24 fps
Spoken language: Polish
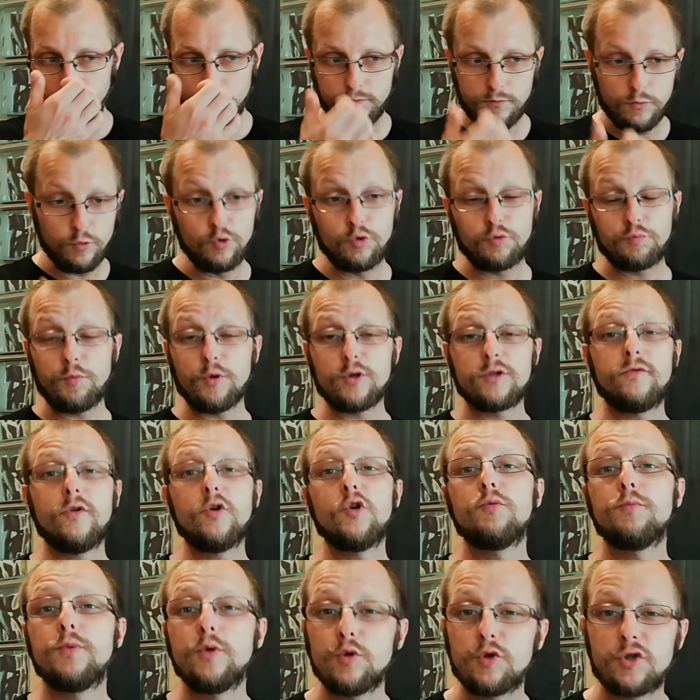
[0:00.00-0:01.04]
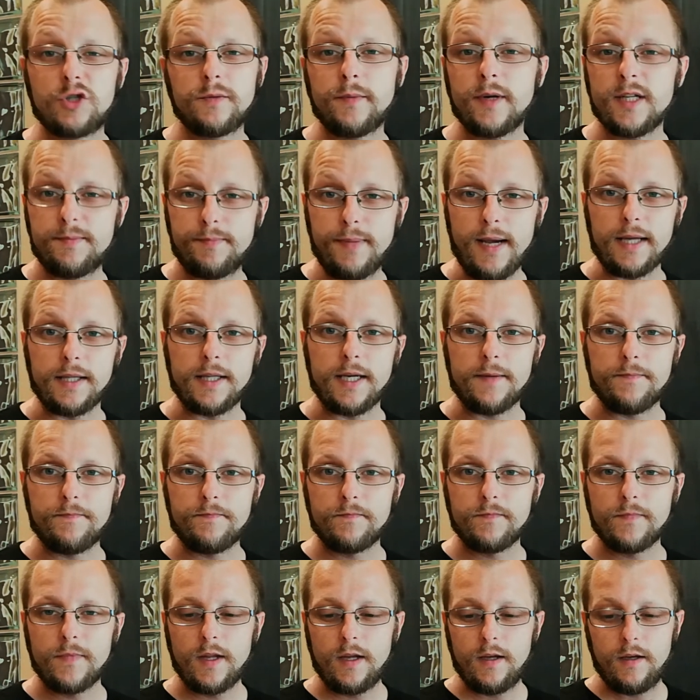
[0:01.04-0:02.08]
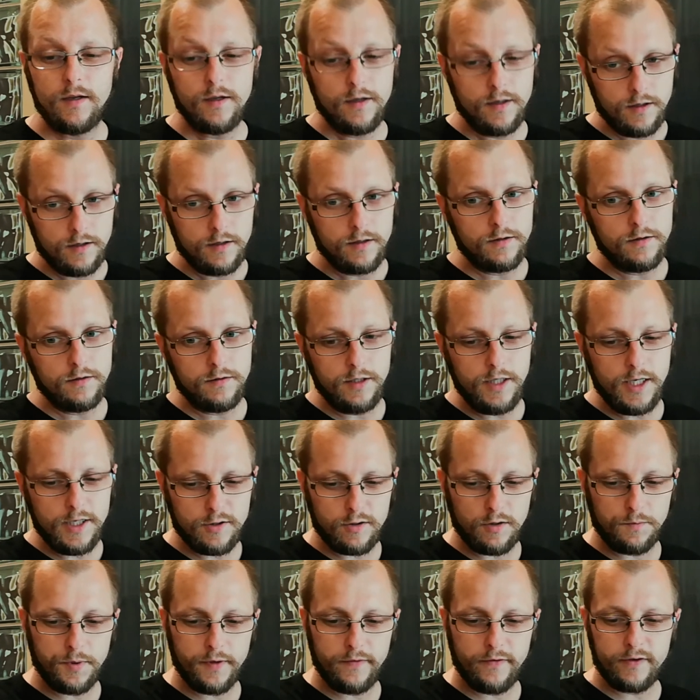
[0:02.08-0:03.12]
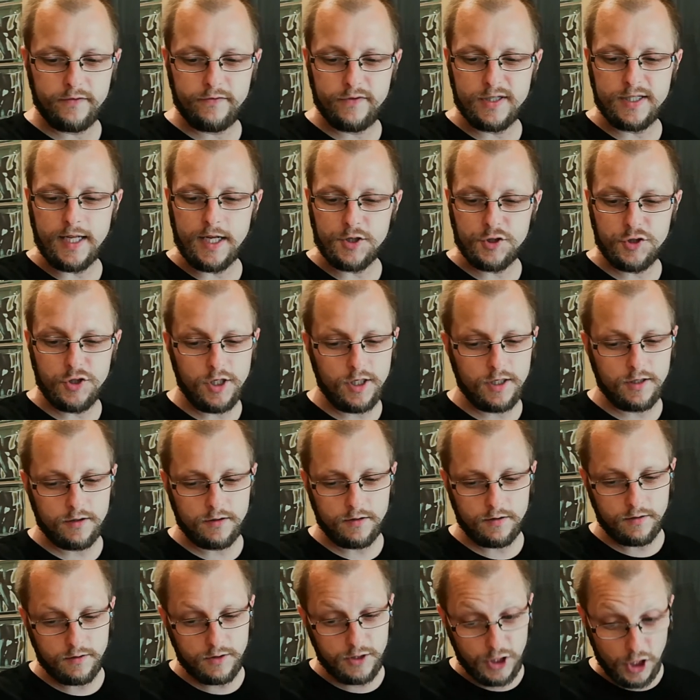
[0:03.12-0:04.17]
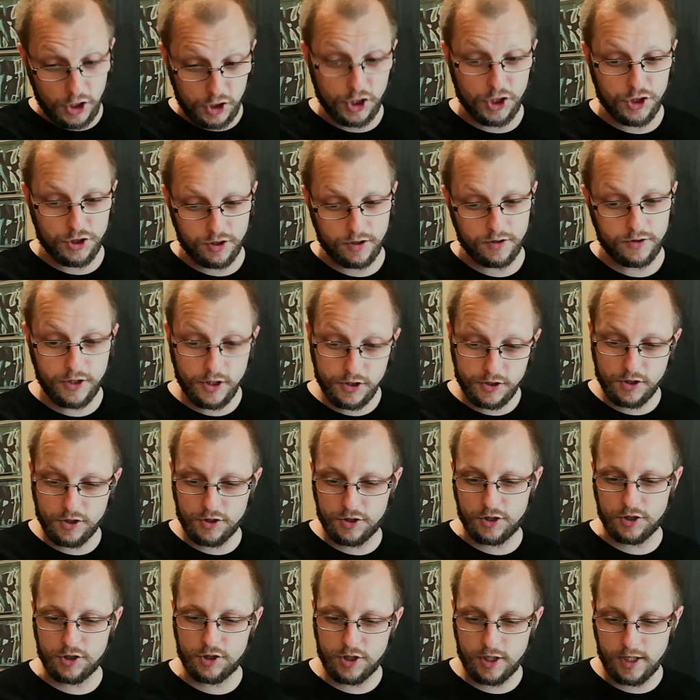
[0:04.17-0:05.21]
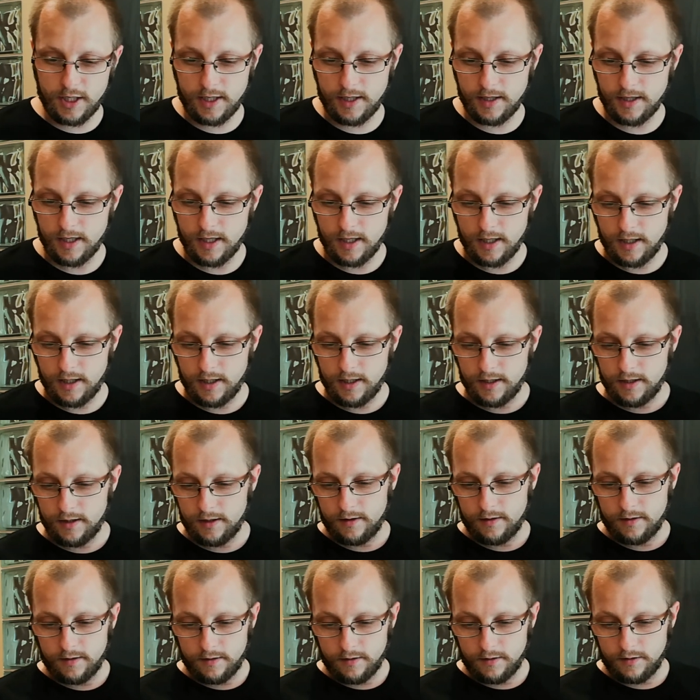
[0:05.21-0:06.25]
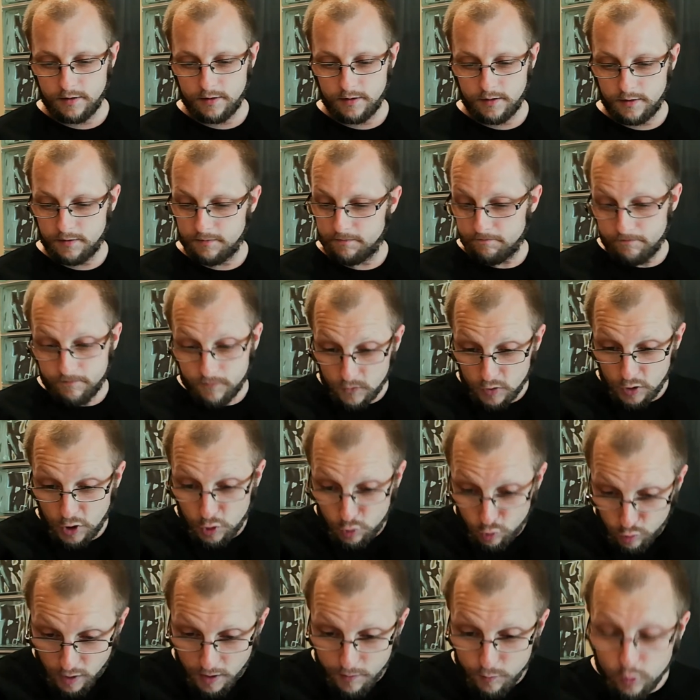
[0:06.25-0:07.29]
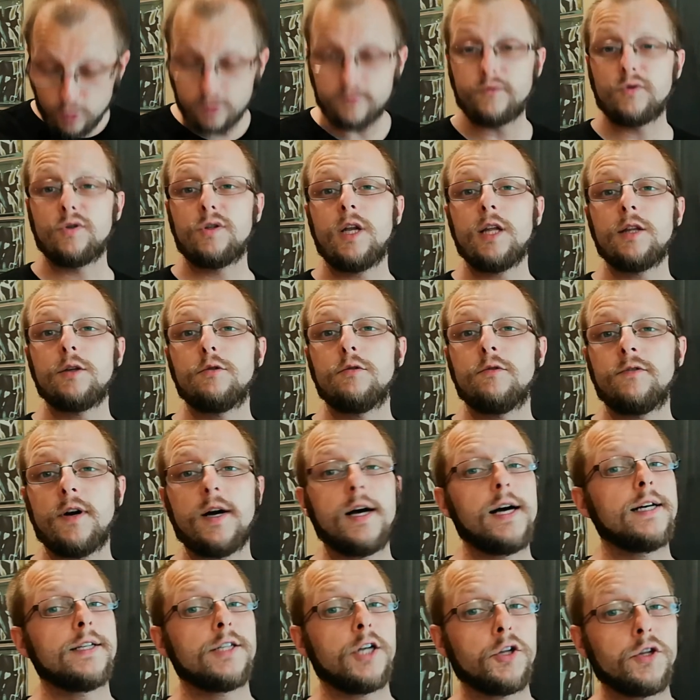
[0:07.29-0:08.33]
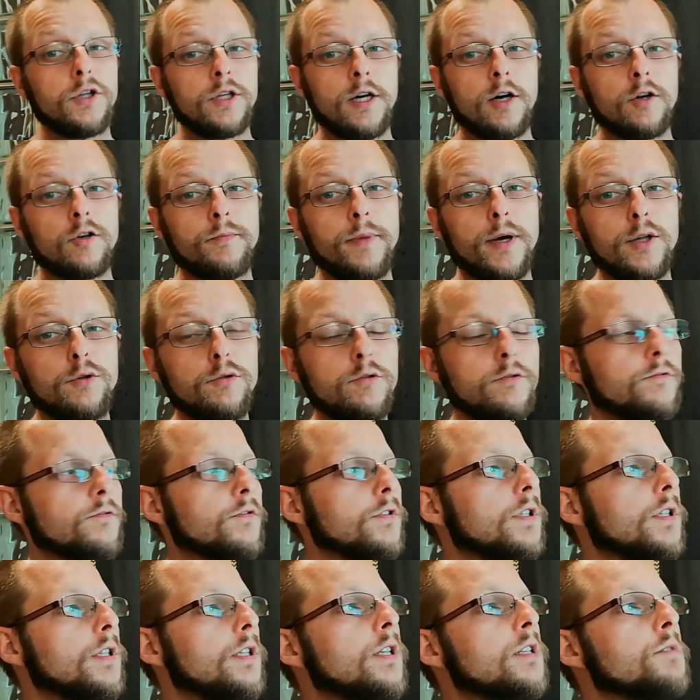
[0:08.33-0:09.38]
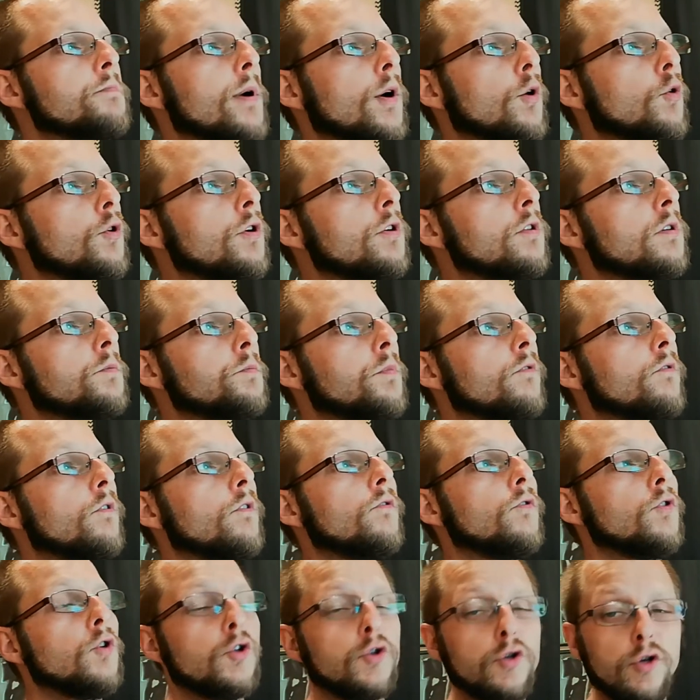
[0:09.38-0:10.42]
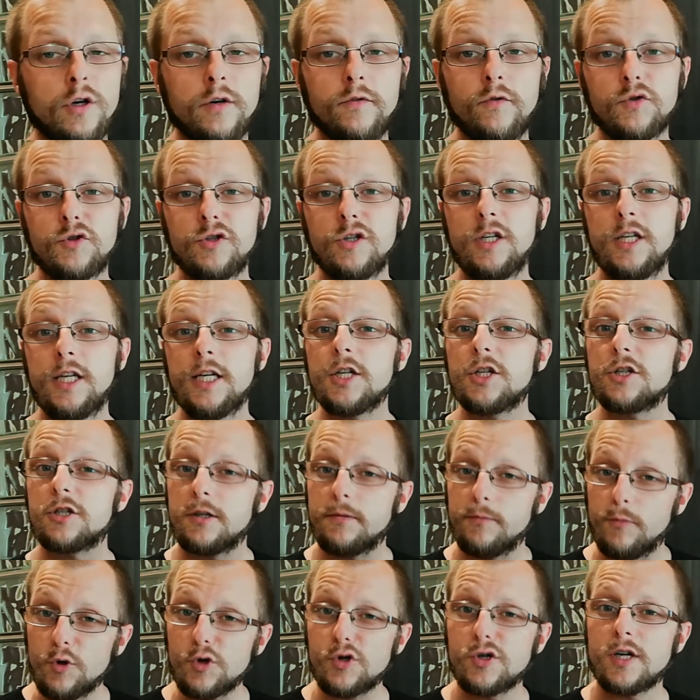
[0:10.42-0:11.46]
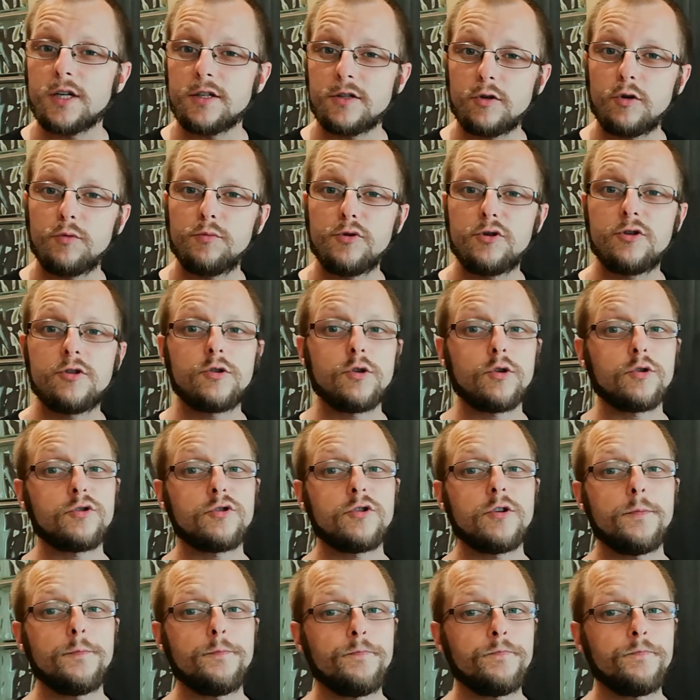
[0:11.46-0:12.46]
y, pozwoliłby utrzymać pianę. Y, jest to pewien wyznacznik. Cieszę się, cieszę się, że jest tutaj mnóstwo dodatków, a żadnych aromatów i smakuje to piwo wyjątkowo, czyli jeszcze można zrobić coś